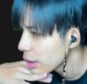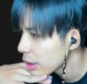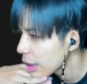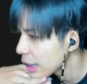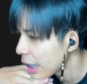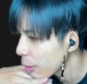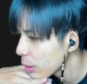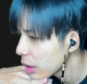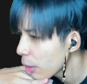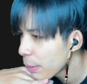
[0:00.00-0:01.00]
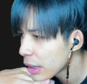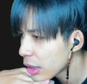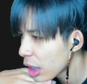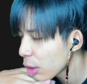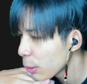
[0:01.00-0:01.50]
แต่ไหนคนนี้ก็เป็น
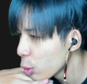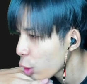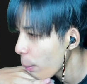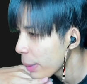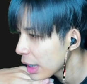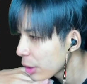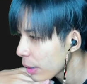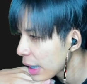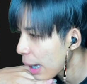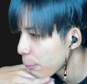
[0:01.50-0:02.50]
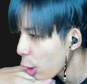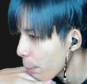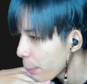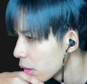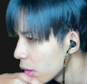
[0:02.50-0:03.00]
เรามาดูท็อปเมนต์กันดีกว่านะครับท็อ
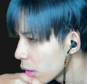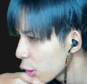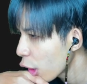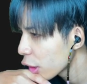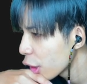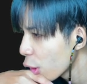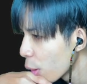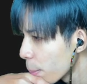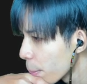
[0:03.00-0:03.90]
ปเมนต์ยอดนิยม